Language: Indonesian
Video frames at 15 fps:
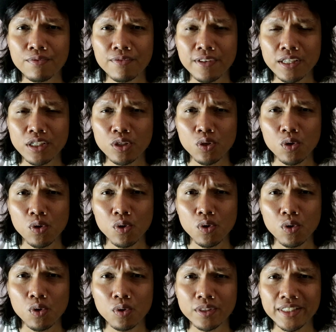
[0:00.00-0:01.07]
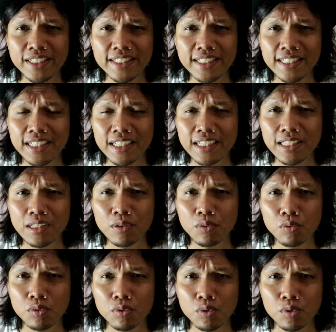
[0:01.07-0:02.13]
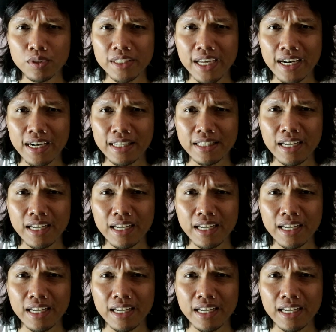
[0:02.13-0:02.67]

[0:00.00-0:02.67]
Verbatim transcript: video tersendiri untuk cara